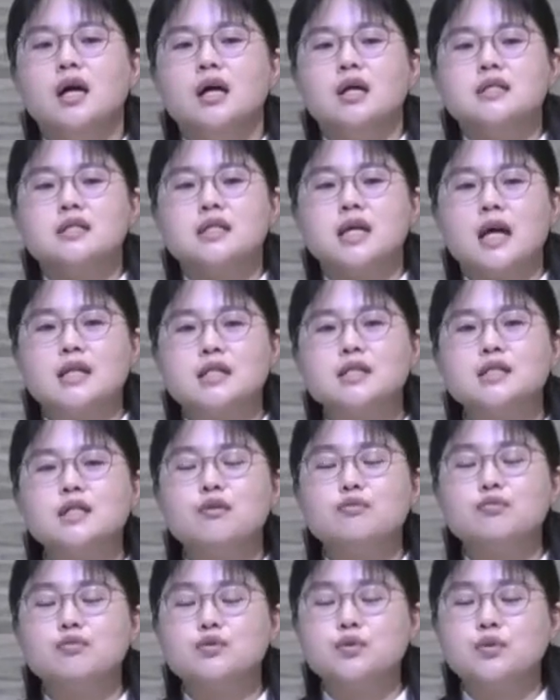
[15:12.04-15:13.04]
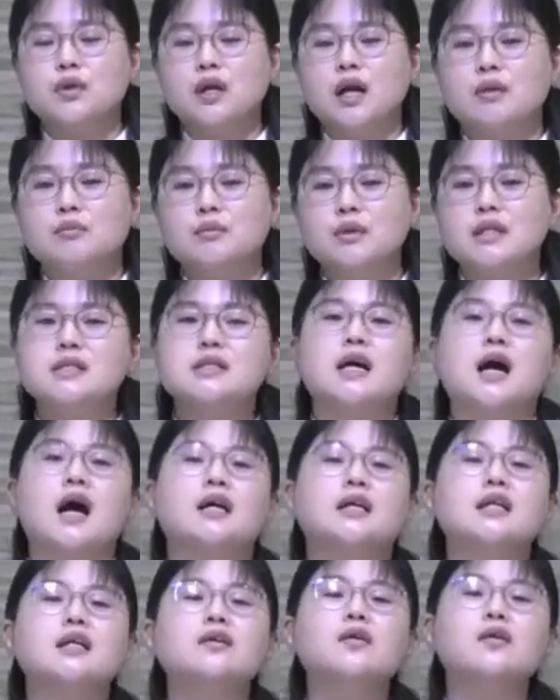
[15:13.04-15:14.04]
자신의 부족함이
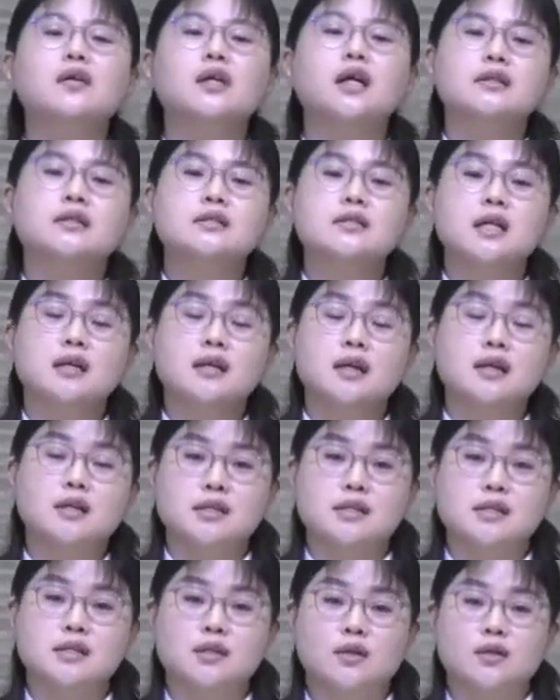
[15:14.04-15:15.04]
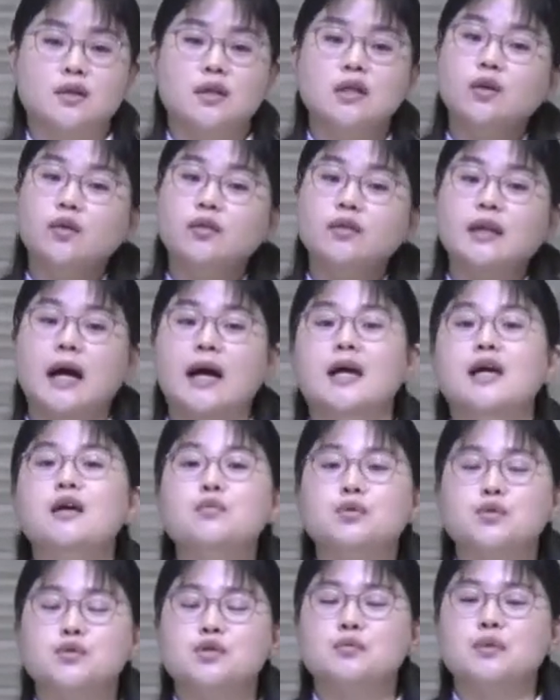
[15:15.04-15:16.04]
자기 거라는 생각이 있어요. 이건 나의
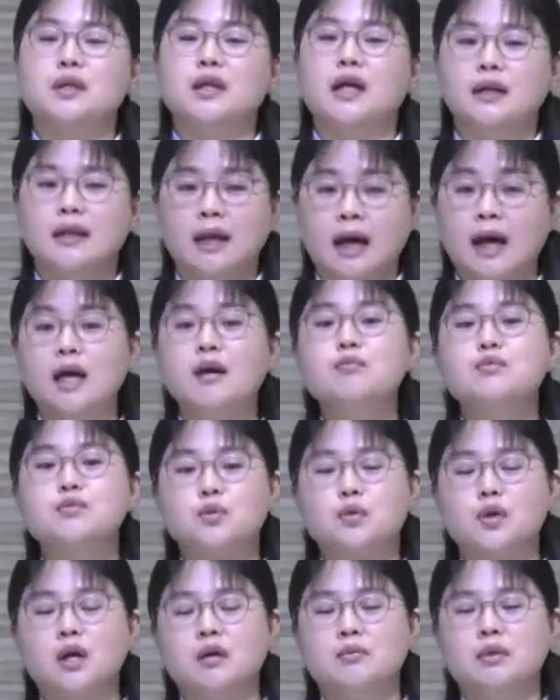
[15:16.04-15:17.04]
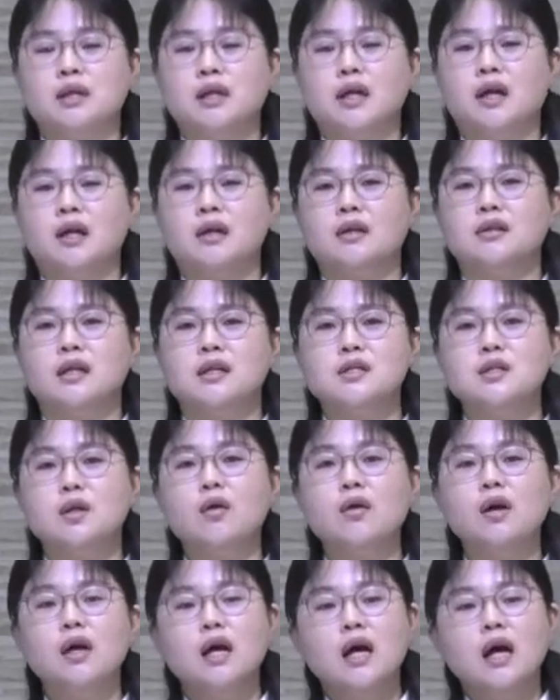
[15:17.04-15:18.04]
모습이다. 나의 부족함이다.
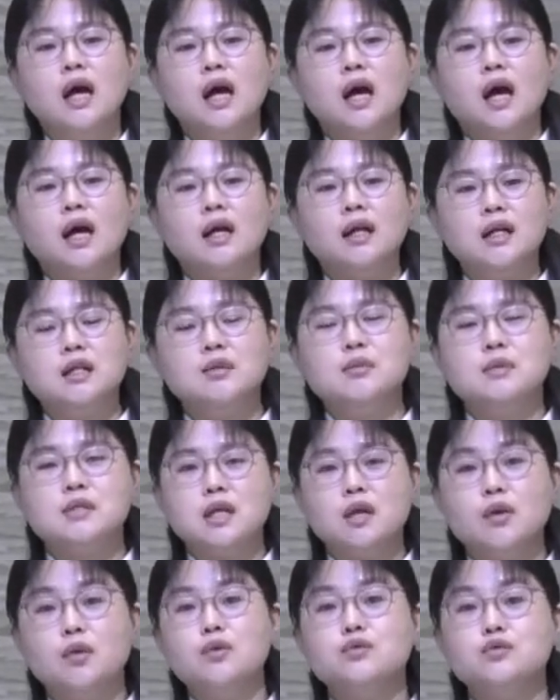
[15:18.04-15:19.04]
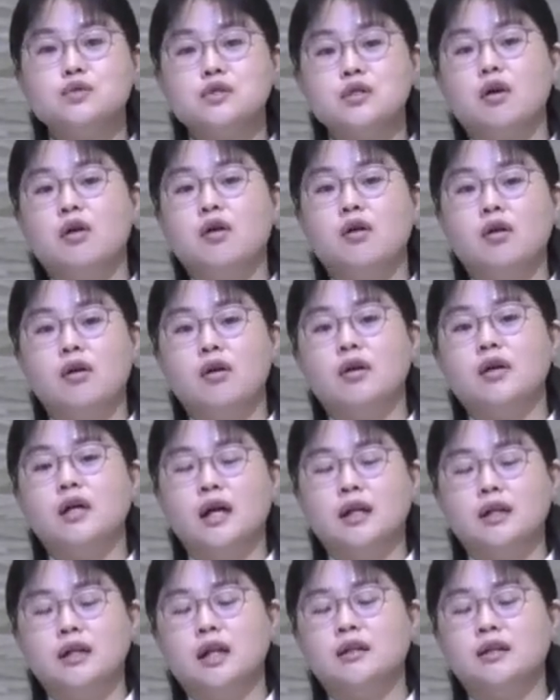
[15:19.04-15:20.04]
그래서 하나님이
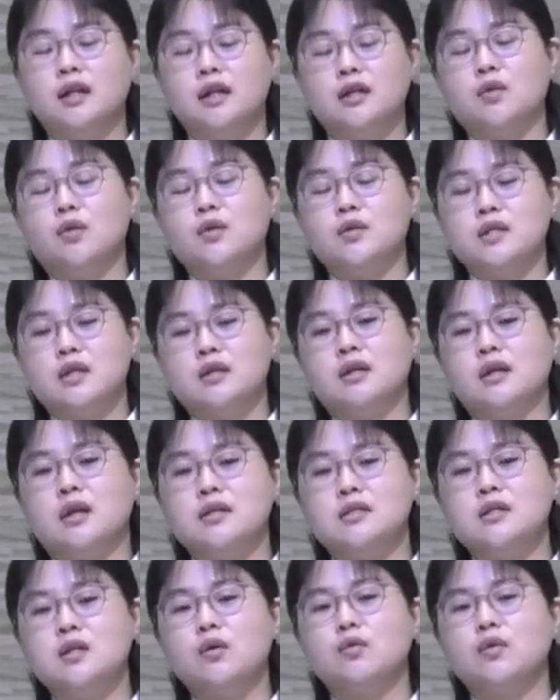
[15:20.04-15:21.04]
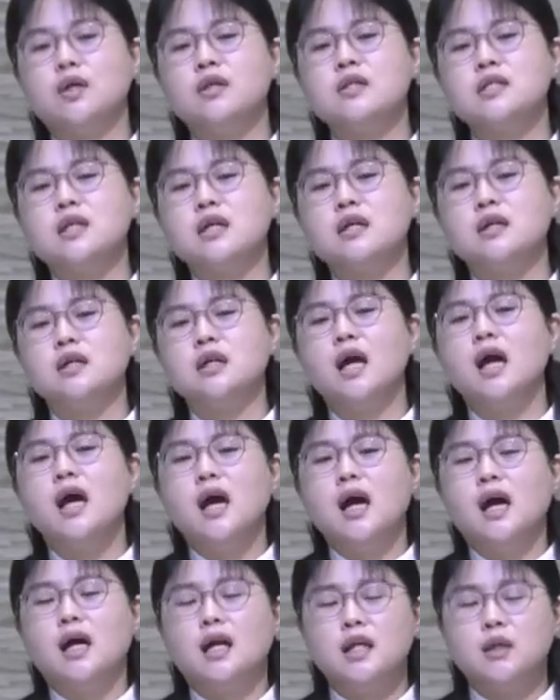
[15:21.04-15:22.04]
채워주셔야 된다는 것에 대해서 굉장히
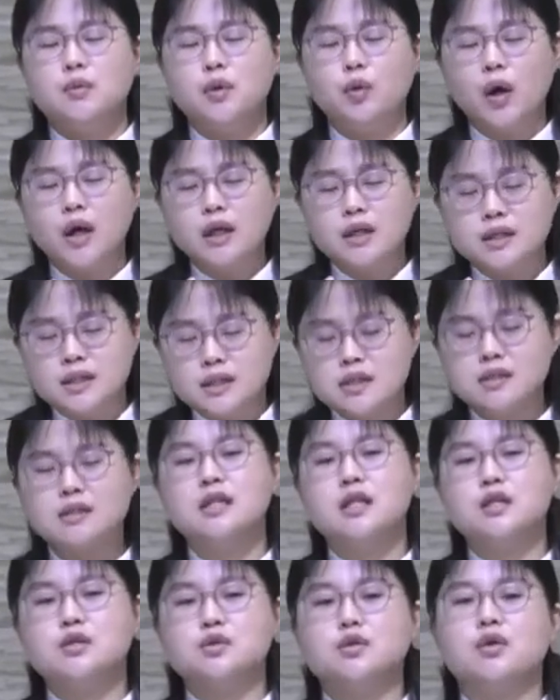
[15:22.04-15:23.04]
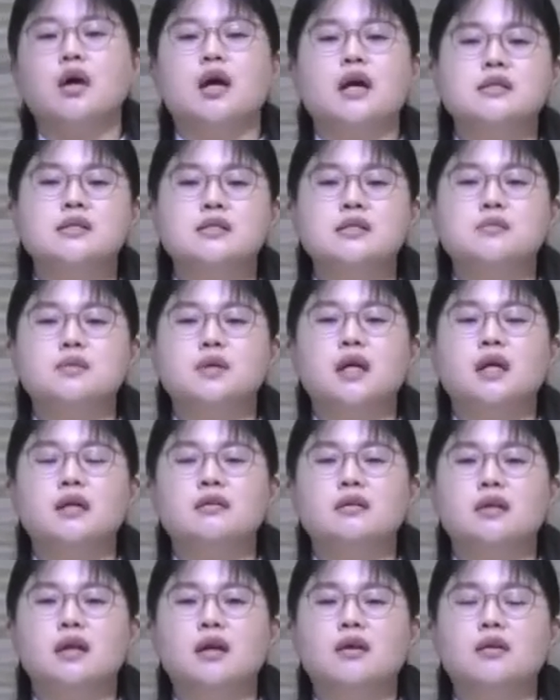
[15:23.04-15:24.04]
하나님이 확증을 해주셔야 안심을
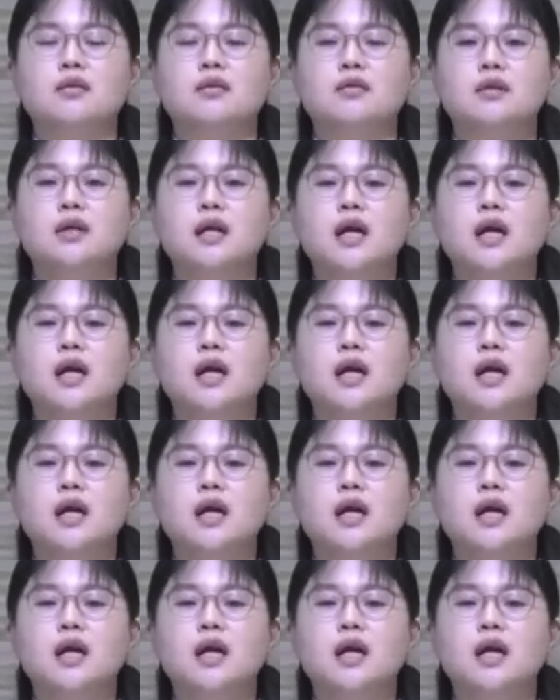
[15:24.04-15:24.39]
하는데요.